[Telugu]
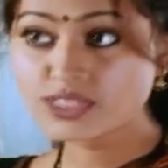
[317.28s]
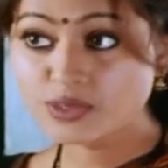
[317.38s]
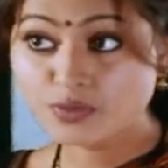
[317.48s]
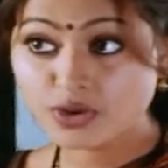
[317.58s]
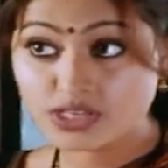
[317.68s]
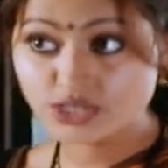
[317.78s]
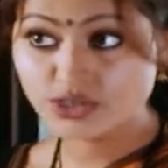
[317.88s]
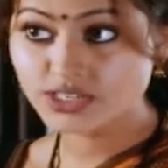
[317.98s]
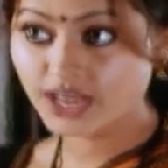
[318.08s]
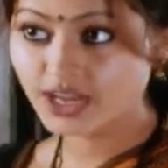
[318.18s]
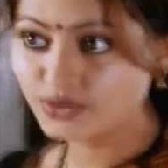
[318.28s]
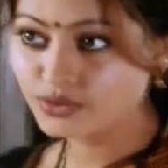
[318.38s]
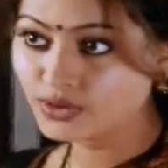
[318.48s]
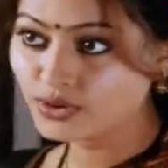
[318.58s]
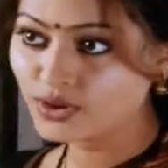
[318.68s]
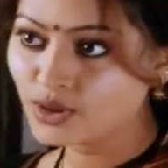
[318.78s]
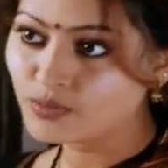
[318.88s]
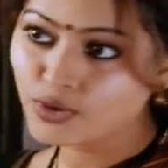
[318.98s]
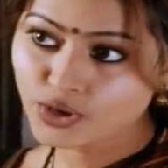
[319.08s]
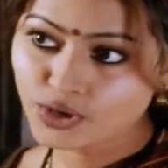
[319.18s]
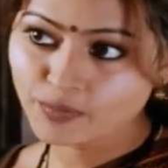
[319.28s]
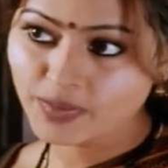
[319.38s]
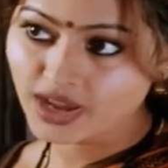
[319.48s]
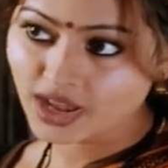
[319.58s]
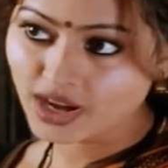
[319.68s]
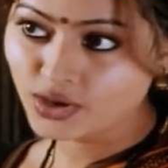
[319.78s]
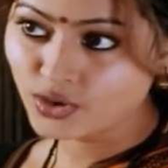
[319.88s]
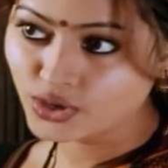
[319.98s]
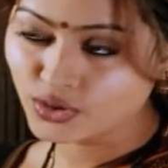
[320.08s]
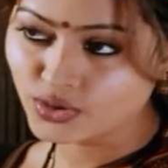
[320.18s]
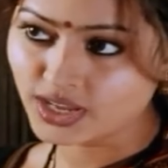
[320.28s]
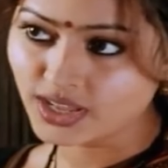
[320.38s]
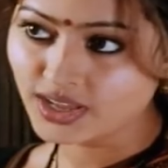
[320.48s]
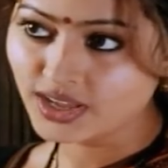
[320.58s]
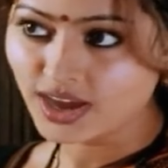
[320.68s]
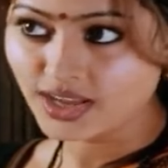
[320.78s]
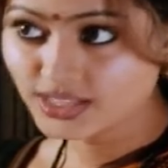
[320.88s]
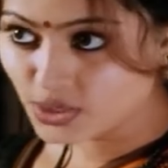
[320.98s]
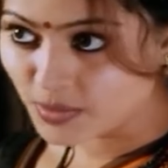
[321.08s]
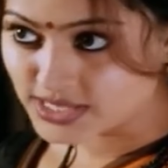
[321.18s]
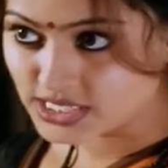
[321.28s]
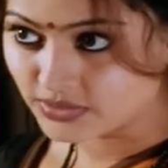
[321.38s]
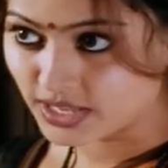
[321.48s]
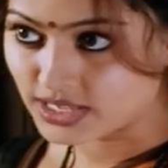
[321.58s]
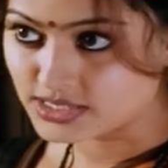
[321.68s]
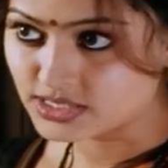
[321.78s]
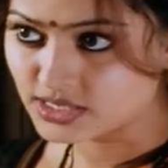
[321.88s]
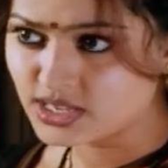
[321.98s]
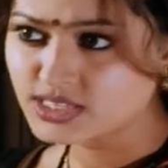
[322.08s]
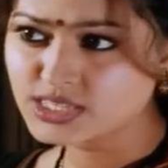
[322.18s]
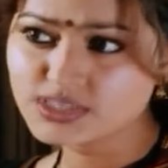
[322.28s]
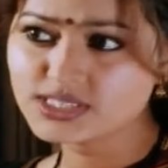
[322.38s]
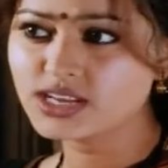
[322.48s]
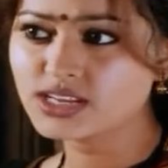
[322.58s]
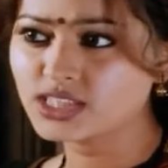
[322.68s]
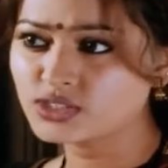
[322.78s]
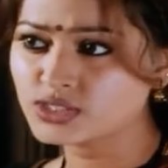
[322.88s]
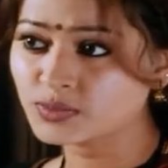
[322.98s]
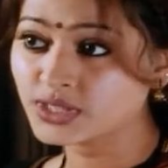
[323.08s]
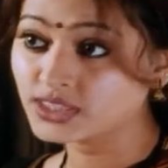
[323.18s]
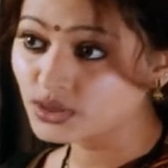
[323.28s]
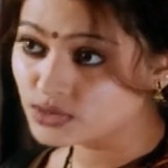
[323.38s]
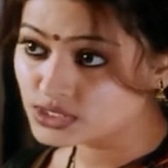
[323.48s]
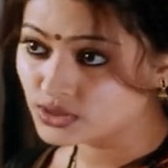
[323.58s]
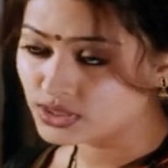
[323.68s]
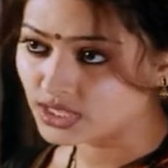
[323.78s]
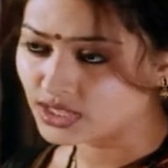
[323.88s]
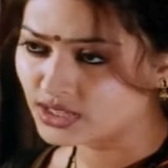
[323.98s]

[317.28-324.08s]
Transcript: మిస్టర్ ప్రాసిక్యూటర్ గారు మొగుడు పిల్లలు కొట్టుకుంటే అది డొమెస్టిక్ వైలెన్స్ సంసార దౌర్జన్యం కింద వస్తుంది